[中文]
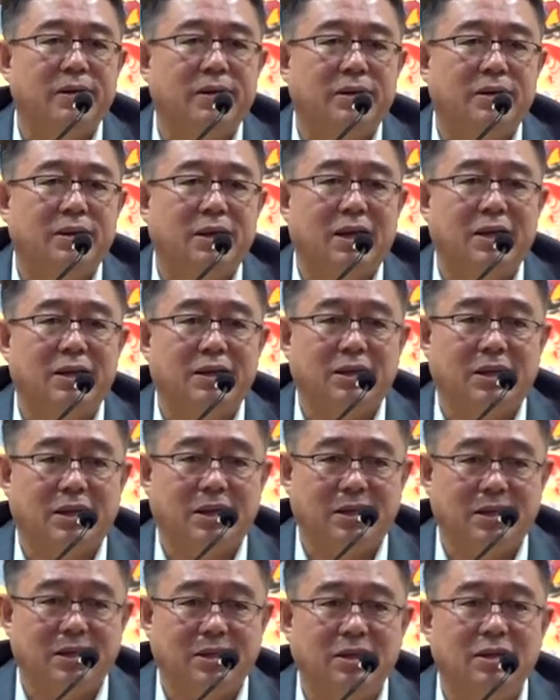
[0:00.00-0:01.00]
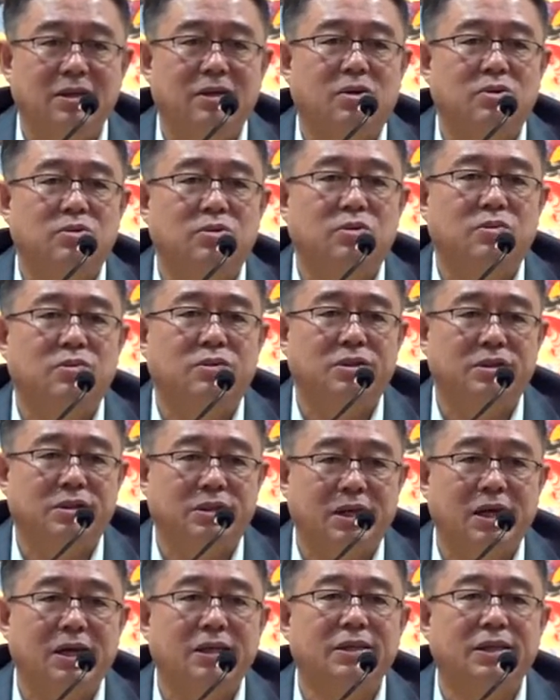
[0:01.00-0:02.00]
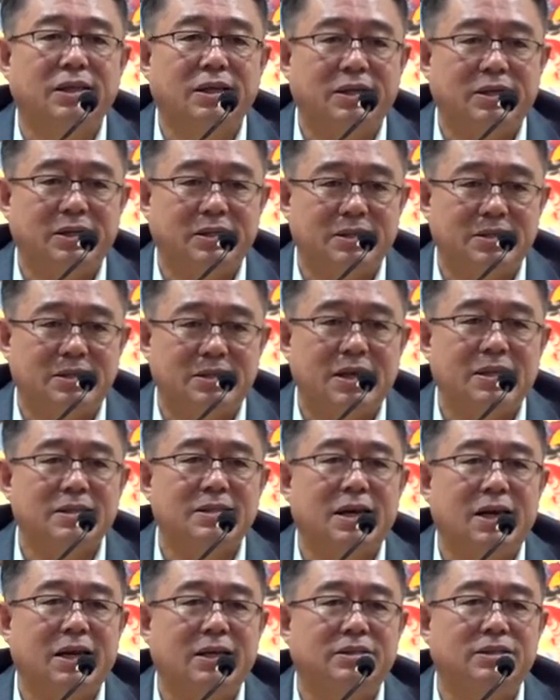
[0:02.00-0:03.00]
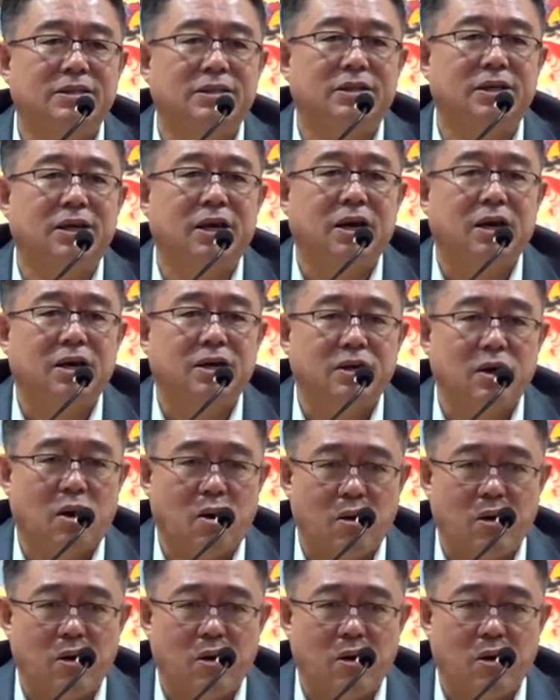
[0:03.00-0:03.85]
那你一定要重视天地人三才气要